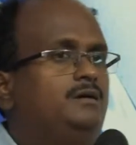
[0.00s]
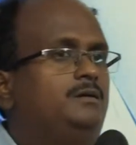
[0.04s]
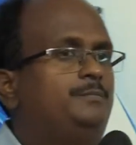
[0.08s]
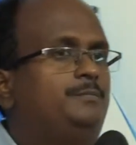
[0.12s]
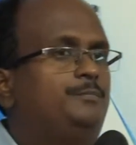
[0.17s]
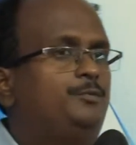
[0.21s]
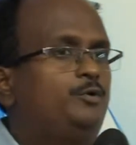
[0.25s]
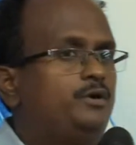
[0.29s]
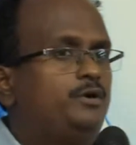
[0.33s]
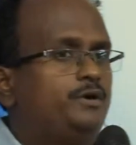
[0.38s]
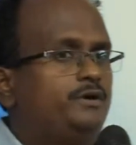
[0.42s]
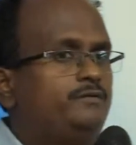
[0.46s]

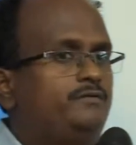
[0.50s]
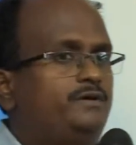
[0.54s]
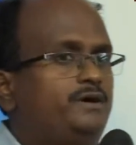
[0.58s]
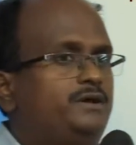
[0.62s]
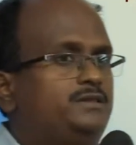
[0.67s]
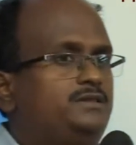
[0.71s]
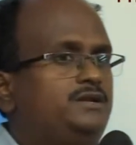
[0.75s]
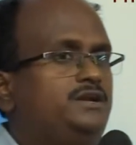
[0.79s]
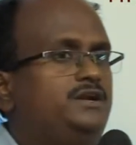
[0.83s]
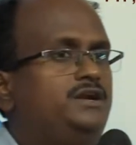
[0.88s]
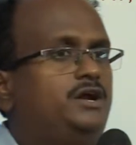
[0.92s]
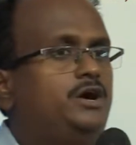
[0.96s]
போன
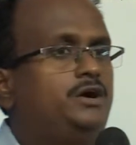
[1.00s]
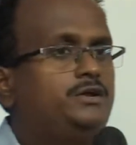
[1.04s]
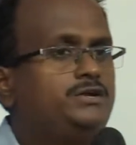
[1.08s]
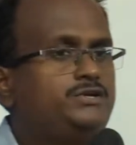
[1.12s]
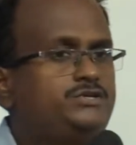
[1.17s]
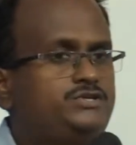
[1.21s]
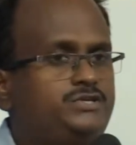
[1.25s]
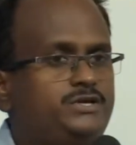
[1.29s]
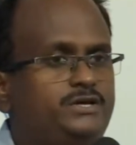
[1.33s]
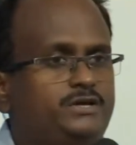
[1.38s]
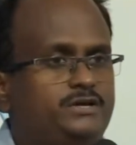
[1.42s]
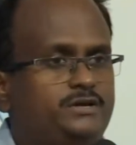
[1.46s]
வாரத்தில்
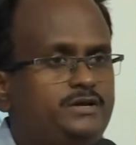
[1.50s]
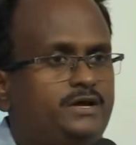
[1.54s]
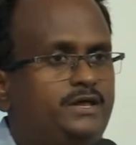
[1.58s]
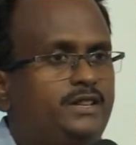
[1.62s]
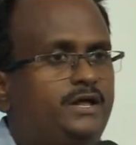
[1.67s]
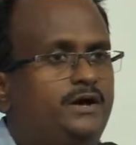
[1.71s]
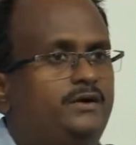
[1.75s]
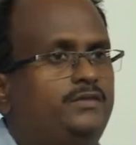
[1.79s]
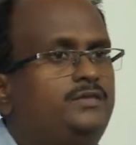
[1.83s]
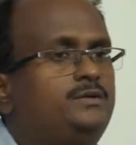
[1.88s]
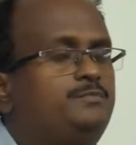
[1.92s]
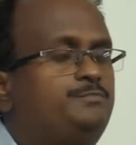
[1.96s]
நரிஷர்
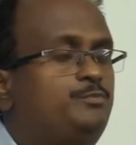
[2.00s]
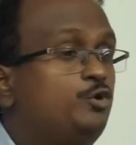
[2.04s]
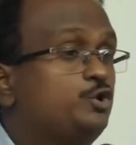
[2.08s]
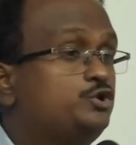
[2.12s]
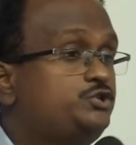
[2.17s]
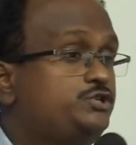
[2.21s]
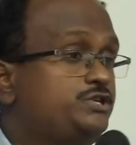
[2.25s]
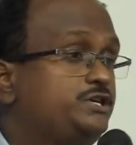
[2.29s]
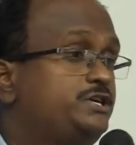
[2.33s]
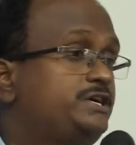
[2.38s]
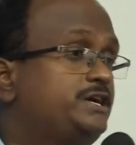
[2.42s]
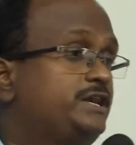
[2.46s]
அதாவது
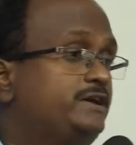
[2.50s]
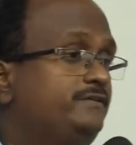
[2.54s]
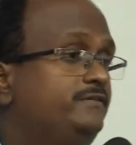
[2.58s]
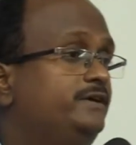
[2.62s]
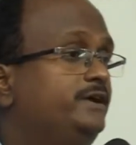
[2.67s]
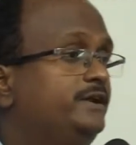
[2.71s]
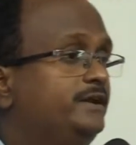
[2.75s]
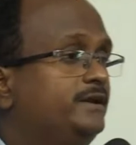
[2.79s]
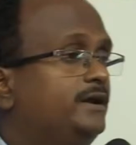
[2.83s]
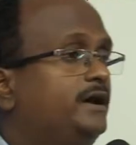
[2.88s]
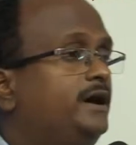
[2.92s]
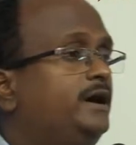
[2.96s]

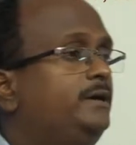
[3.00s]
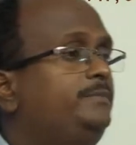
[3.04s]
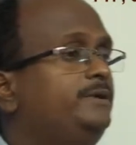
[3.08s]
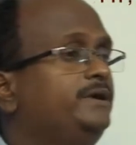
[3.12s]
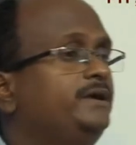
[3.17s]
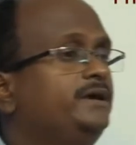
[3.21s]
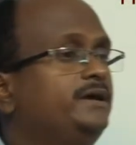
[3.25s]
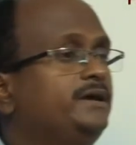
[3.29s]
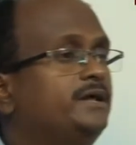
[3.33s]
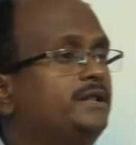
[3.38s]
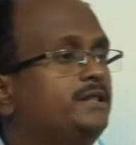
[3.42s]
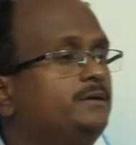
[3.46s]
போஷிக்கிறவர்
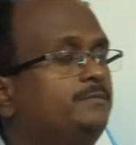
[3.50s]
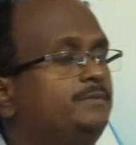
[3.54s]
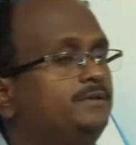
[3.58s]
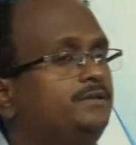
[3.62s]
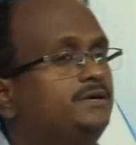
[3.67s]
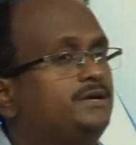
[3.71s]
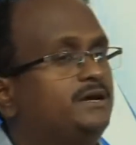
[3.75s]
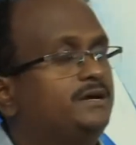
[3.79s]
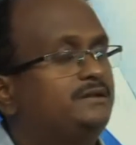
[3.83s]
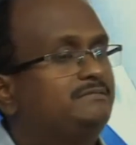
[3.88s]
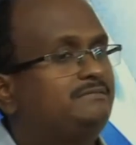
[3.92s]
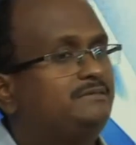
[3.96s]
அப்படிங்கிறத பற்றி
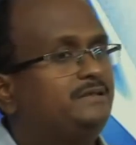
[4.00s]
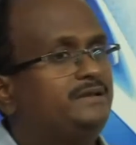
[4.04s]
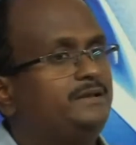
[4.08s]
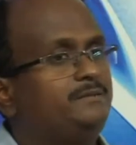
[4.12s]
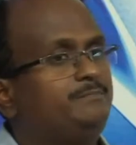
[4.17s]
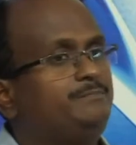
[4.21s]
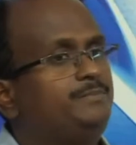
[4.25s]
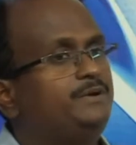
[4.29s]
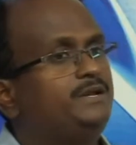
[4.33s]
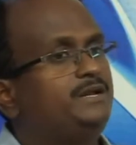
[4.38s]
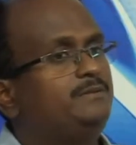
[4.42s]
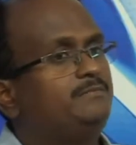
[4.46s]
கர்த்தர்
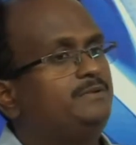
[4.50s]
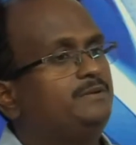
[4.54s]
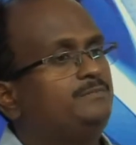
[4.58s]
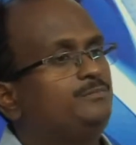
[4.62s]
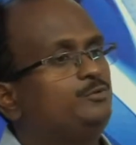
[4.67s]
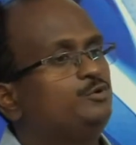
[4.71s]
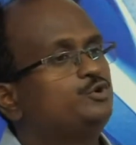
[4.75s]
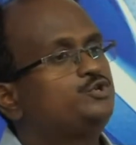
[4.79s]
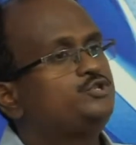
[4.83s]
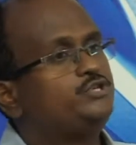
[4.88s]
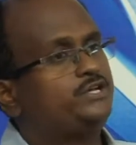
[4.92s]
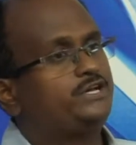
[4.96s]
எப்படி நம்மளை
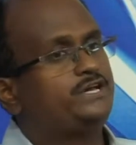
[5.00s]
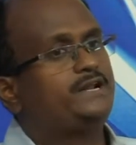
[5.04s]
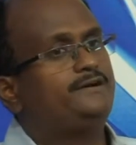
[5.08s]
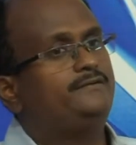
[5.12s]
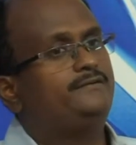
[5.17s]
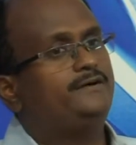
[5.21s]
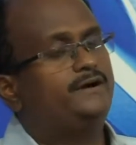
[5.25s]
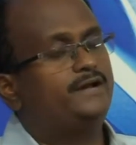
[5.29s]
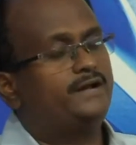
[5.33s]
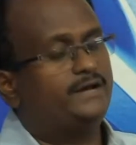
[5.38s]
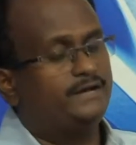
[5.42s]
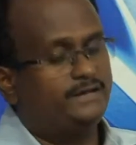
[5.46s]

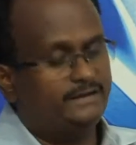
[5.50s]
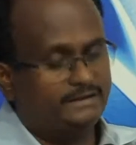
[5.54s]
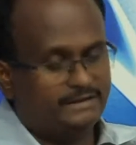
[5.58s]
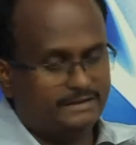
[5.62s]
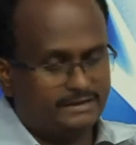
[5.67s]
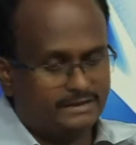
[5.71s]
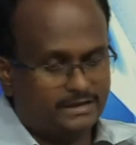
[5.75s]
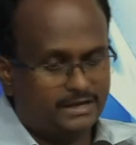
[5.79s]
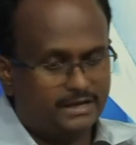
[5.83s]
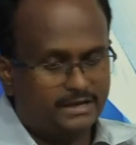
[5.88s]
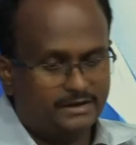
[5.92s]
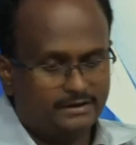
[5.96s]
போஷிக்கிறவராக
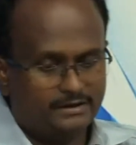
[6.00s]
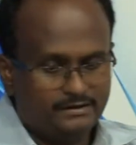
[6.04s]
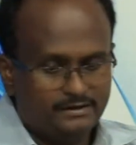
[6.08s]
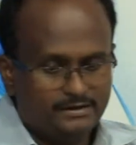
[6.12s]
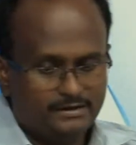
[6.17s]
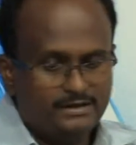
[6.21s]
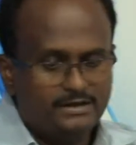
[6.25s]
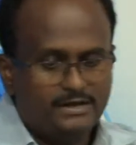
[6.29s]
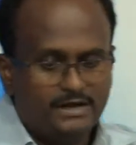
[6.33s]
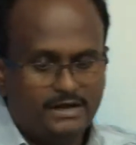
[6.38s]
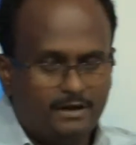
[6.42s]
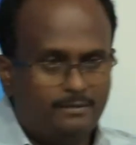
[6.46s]
இருக்கிறார்
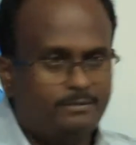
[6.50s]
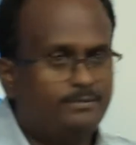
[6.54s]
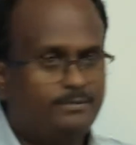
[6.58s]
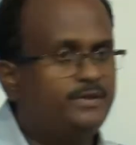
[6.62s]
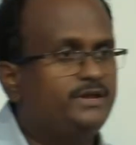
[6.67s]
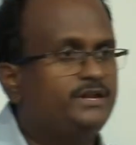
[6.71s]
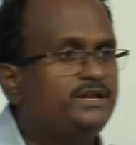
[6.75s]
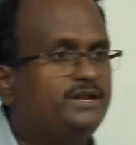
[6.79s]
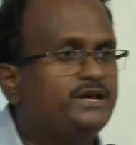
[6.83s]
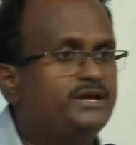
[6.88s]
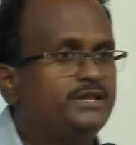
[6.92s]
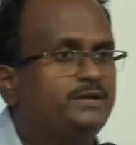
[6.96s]
அப்படின்னு
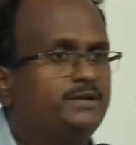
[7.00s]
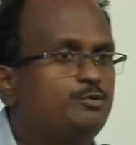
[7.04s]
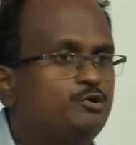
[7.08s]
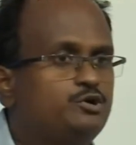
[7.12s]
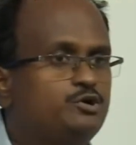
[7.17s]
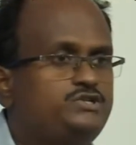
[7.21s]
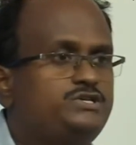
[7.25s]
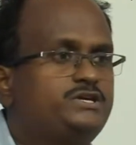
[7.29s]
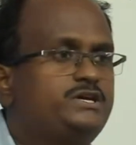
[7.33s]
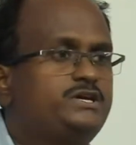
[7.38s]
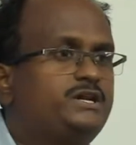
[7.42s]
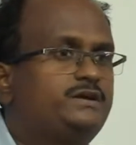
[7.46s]
இன்றைக்கி அதை
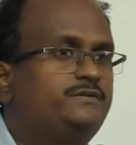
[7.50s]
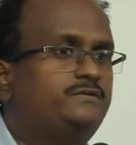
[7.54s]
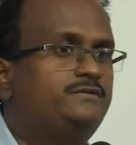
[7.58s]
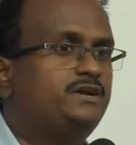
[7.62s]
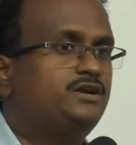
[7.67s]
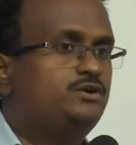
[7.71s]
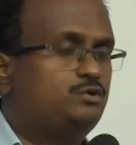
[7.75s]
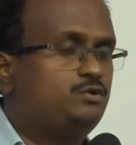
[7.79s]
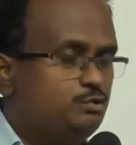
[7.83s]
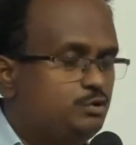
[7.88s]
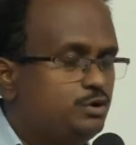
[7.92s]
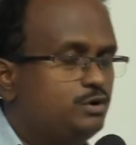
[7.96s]
போஷிக்கிறவரை
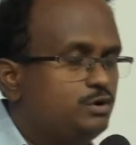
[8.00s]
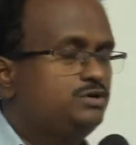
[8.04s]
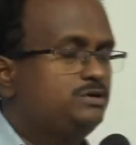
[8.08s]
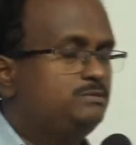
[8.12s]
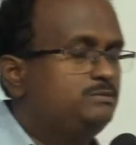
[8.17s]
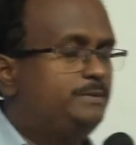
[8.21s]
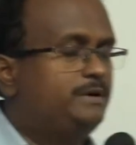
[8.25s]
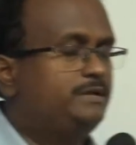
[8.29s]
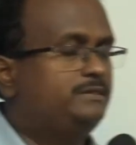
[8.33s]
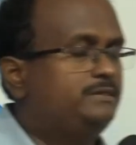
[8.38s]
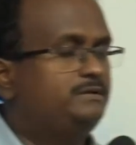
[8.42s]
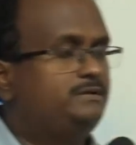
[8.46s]
கூட
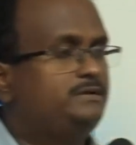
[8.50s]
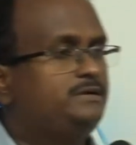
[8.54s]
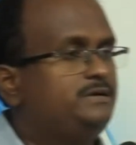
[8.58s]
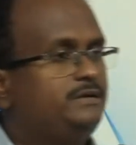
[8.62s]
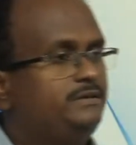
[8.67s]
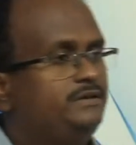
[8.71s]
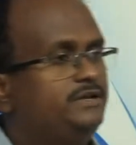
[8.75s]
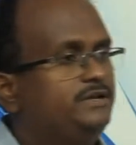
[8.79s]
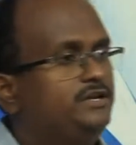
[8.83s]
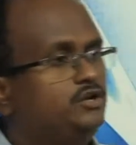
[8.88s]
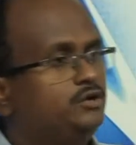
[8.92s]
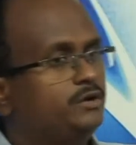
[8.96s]
கொஞ்சம் பார்த்துட்டு அது
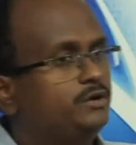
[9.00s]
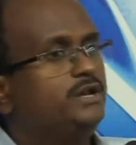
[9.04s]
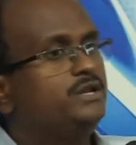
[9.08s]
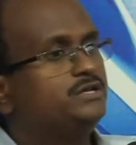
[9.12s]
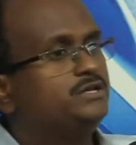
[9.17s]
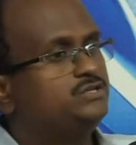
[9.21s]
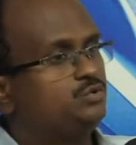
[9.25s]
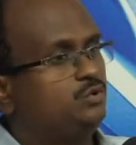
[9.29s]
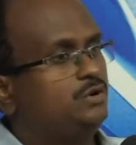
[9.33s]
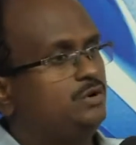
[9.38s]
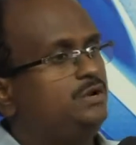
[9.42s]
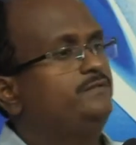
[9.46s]
இன்னும் என்ன
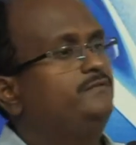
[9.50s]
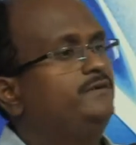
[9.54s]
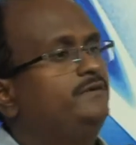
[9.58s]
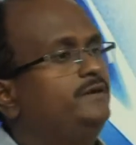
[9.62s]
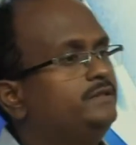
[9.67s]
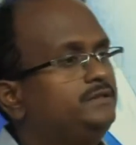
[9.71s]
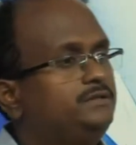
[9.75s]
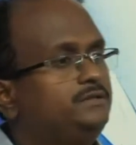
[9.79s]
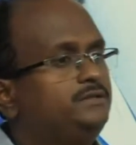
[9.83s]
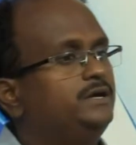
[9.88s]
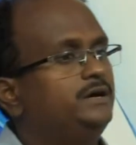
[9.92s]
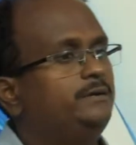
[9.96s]
சொல்ல
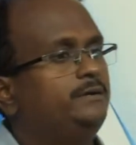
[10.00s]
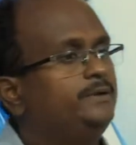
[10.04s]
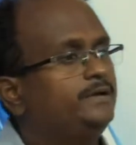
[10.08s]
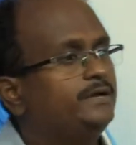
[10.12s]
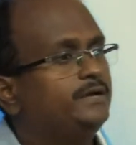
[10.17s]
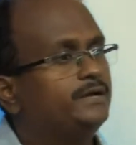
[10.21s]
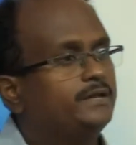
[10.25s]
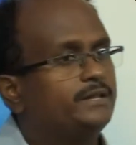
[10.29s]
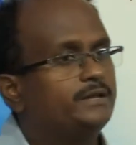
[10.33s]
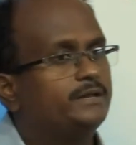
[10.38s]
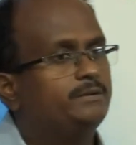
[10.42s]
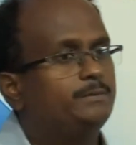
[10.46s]
வருது
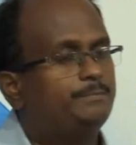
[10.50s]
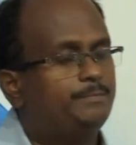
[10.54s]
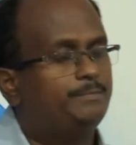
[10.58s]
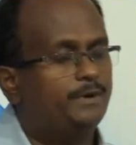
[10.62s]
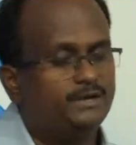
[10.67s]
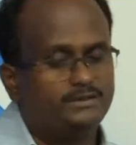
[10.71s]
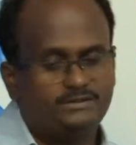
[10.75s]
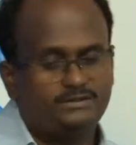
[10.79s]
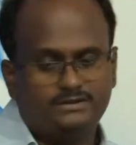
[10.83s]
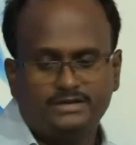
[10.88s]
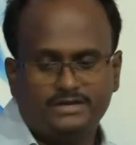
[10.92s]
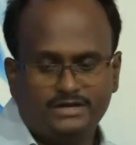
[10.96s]
அப்படிங்கிறத நம்ம
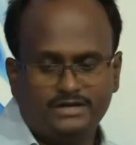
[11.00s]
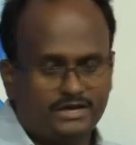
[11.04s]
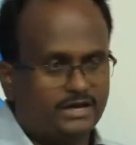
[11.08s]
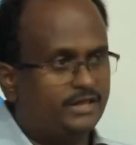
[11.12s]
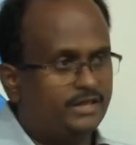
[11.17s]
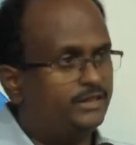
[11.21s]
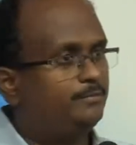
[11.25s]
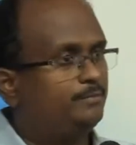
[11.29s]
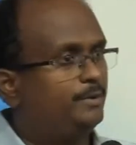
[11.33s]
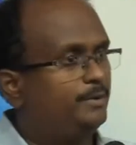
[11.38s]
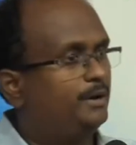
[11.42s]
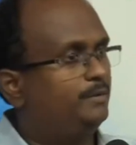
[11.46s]
பார்த்துட்டு இன்றைக்கி
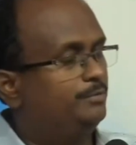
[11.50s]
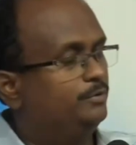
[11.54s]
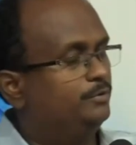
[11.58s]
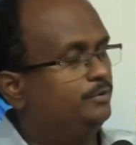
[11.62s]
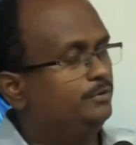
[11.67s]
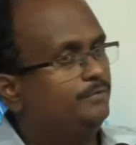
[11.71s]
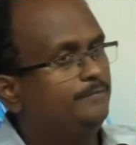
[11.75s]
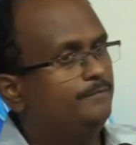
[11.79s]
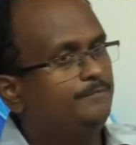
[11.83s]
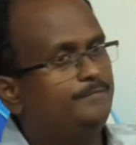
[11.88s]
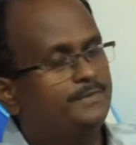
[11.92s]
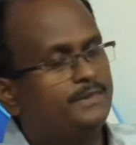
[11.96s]
அதை பார்ப்போம்
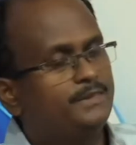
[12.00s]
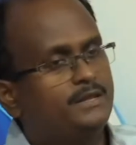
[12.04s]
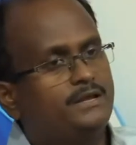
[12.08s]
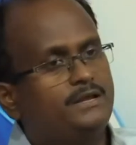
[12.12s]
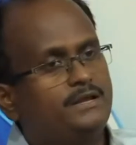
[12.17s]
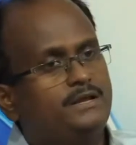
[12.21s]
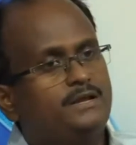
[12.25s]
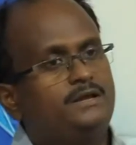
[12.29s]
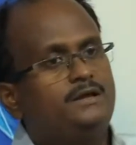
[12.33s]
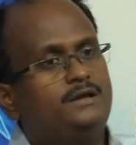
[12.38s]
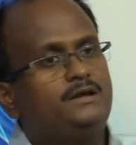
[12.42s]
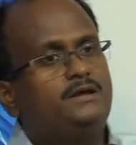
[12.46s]

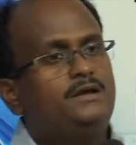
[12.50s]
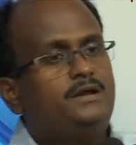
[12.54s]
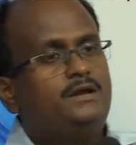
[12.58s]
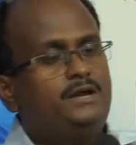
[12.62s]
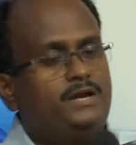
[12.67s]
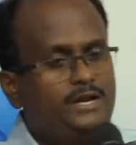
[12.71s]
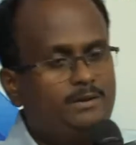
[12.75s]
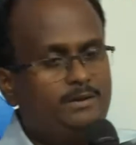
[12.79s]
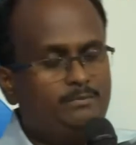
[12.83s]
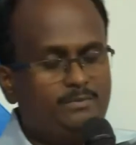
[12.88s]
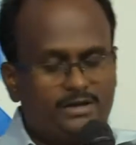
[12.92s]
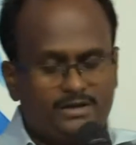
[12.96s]

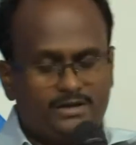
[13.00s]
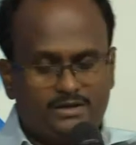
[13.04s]
நம்ம